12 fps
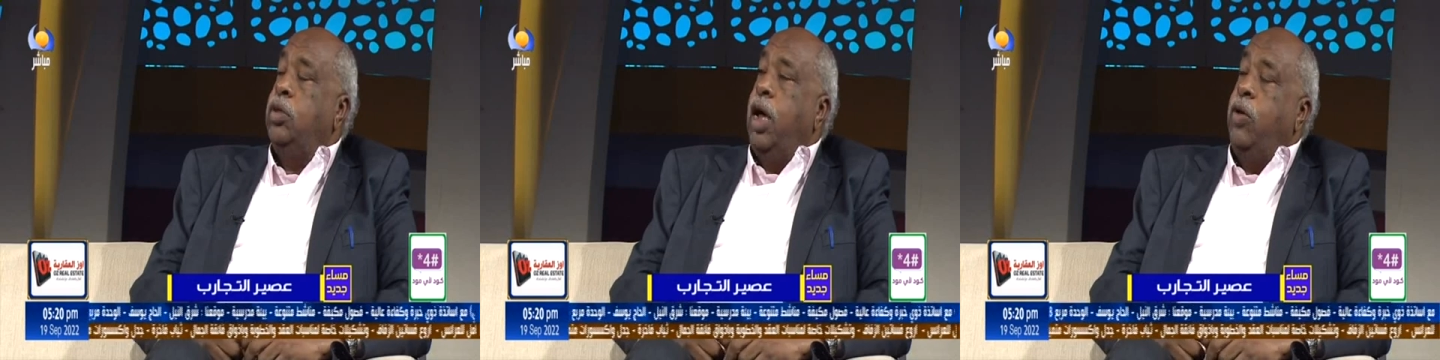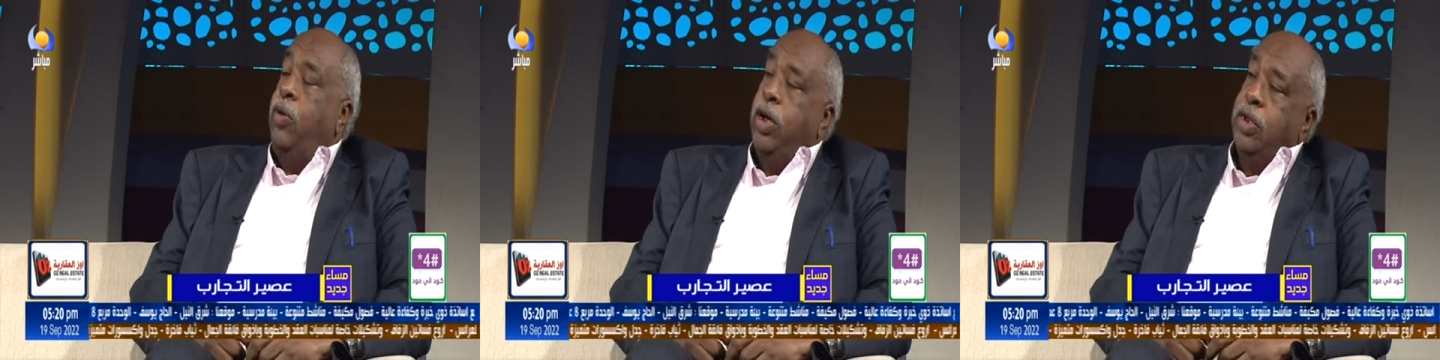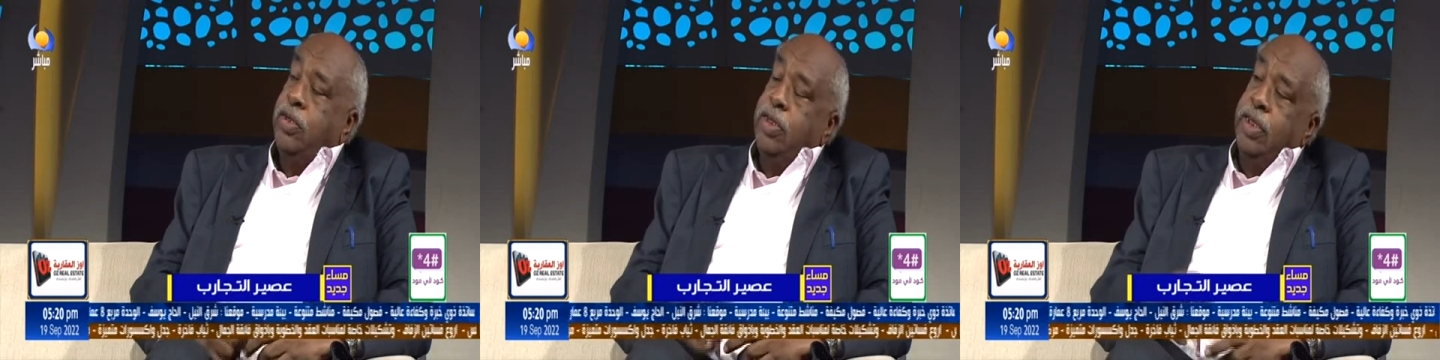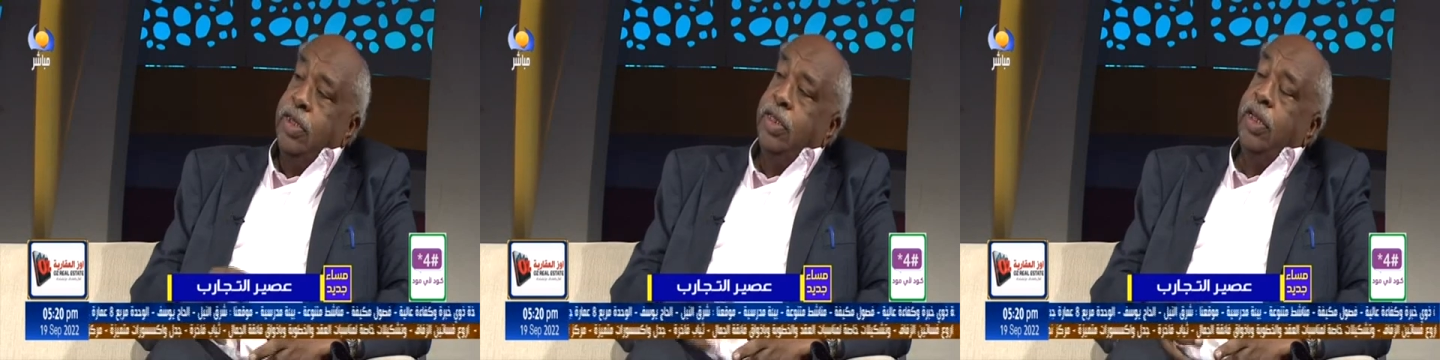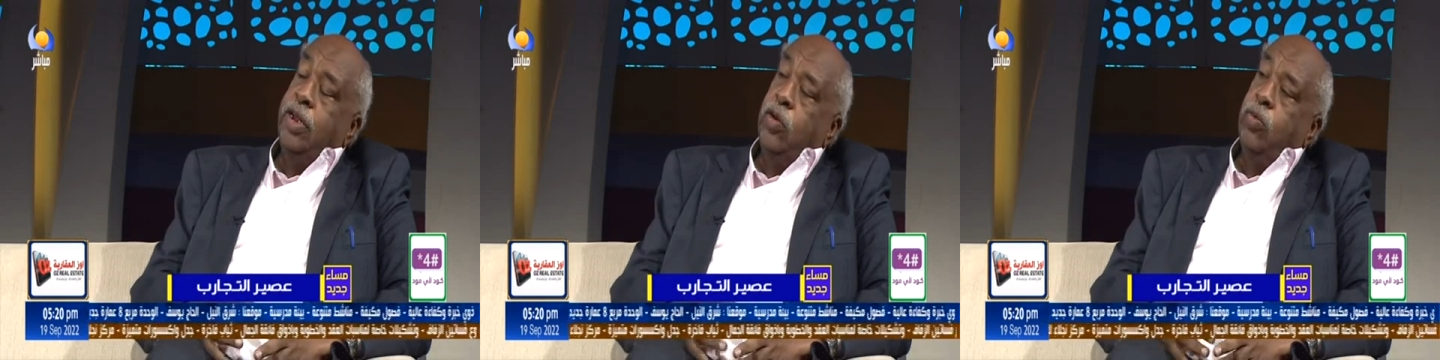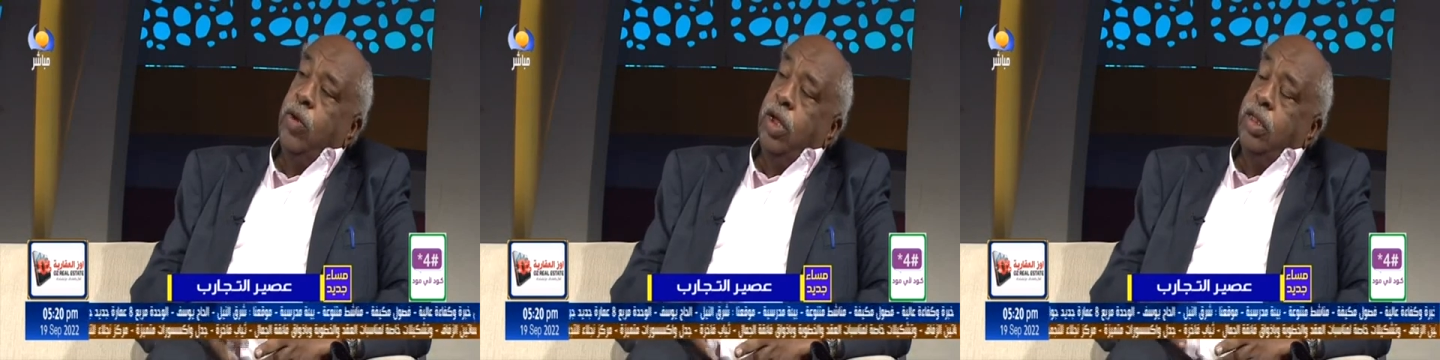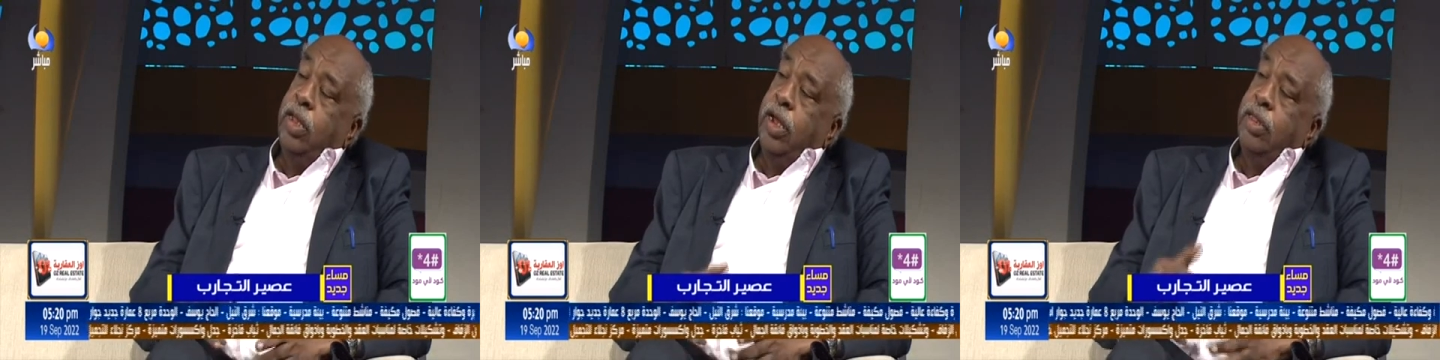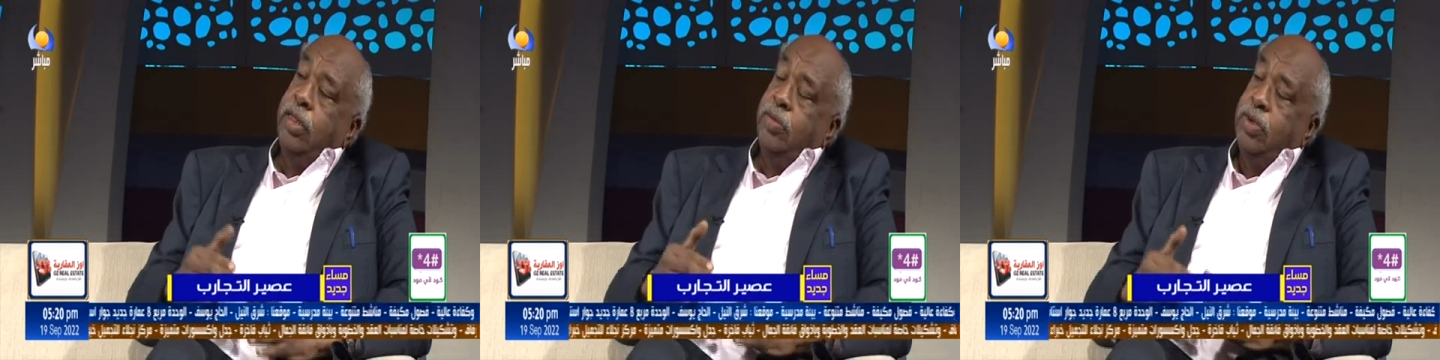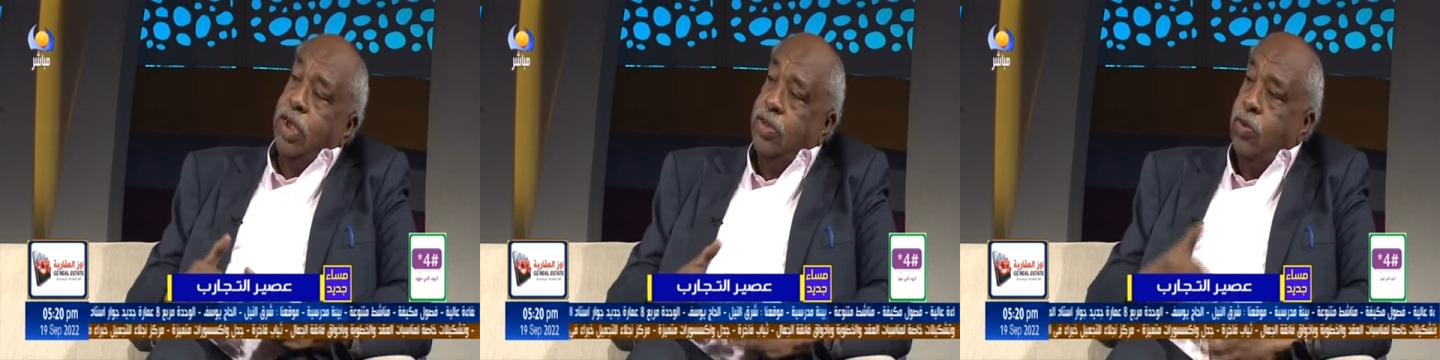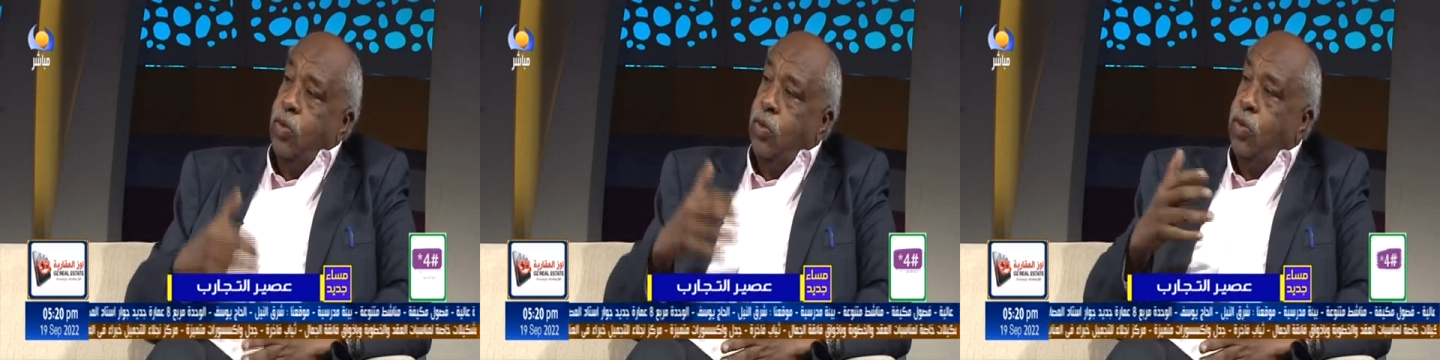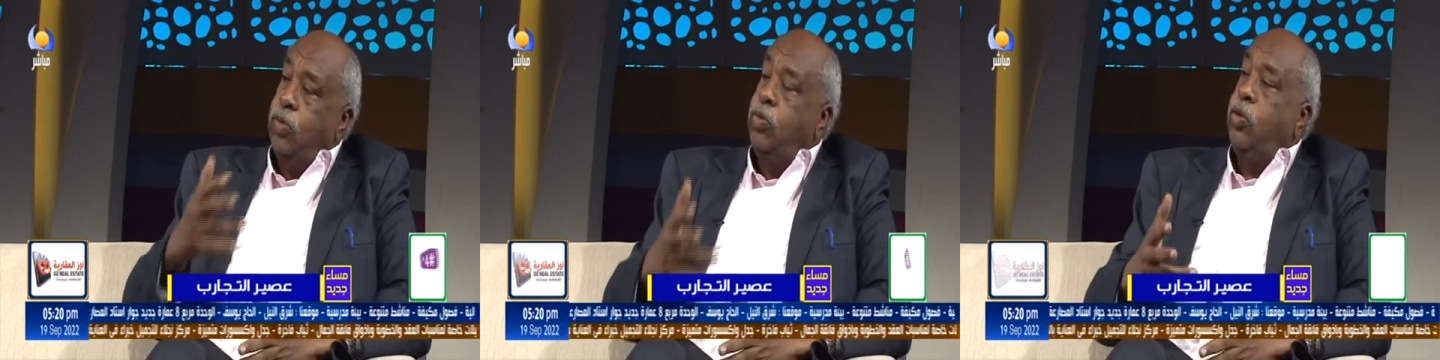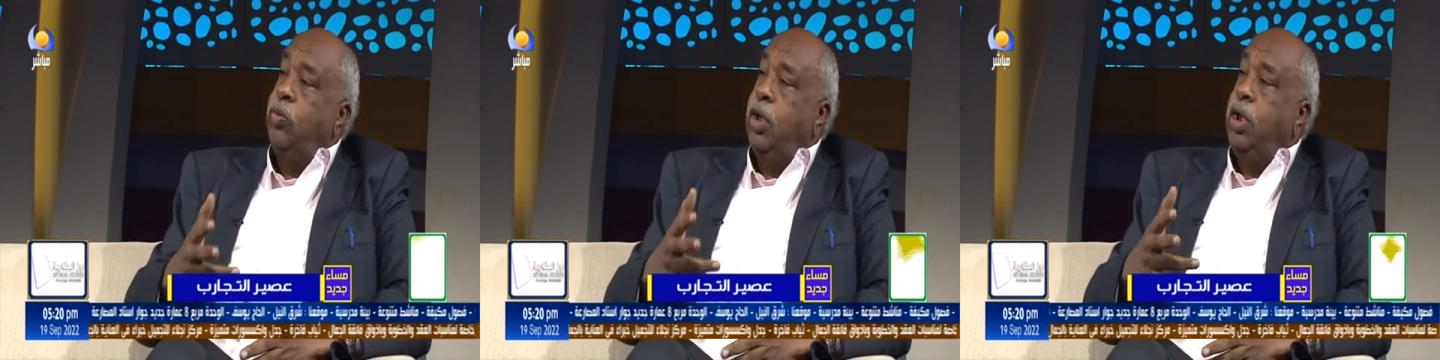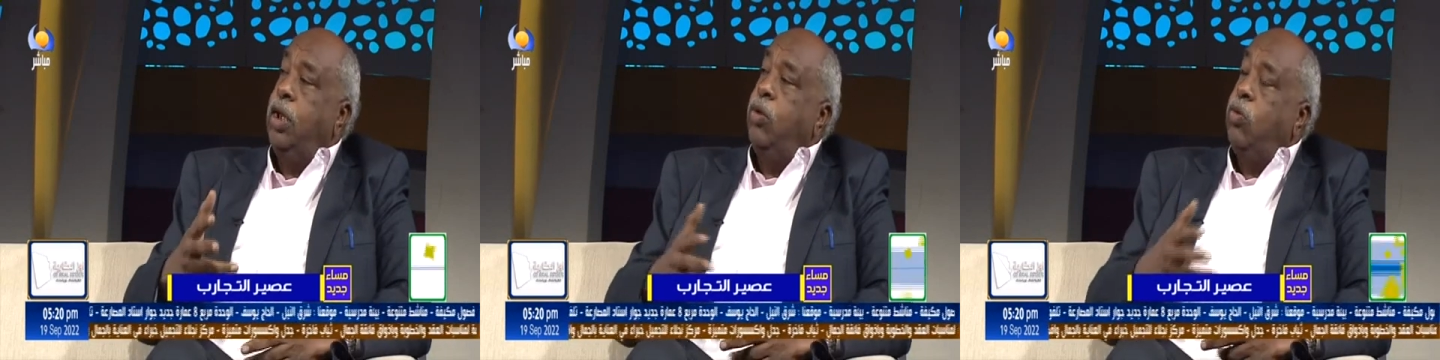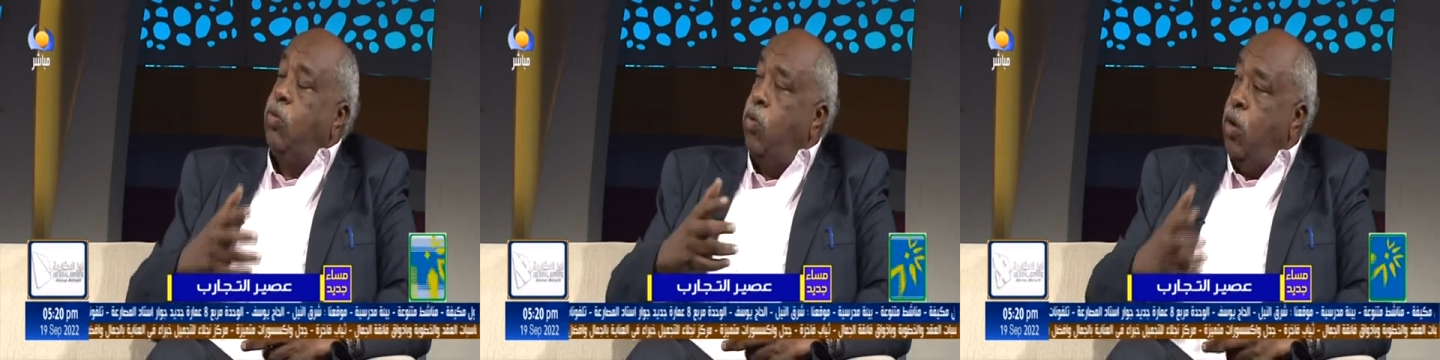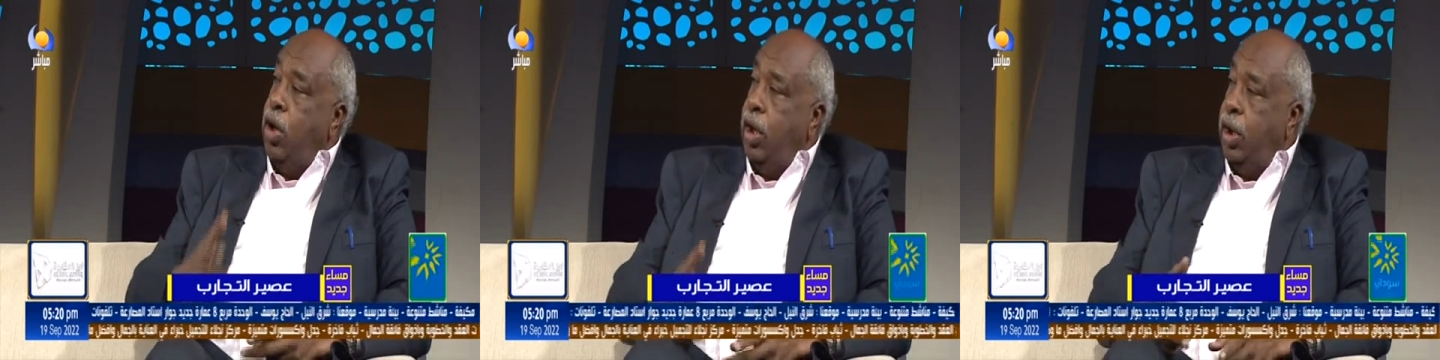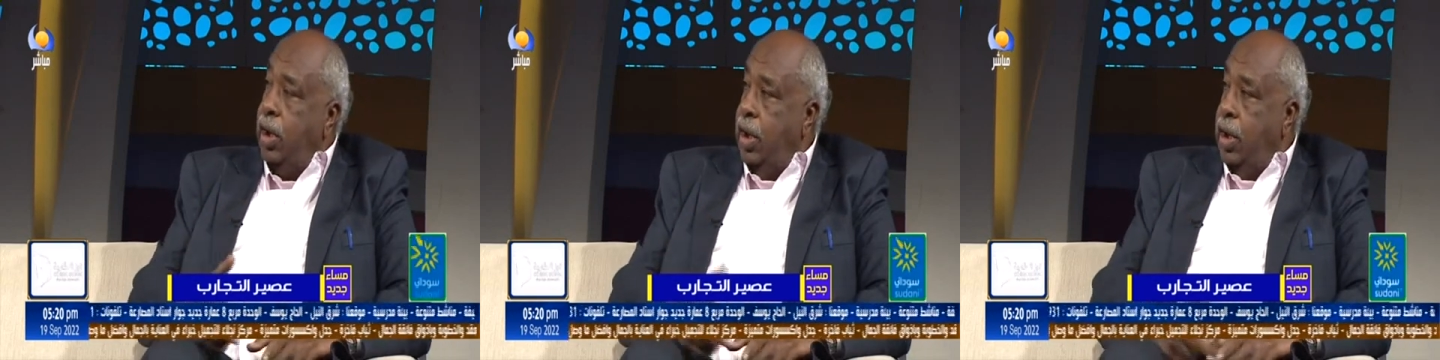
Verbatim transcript: كانوا حريصين جدا انه ما يتقدم شخص يقول هنا مدرمان درمان الا يكون مؤهل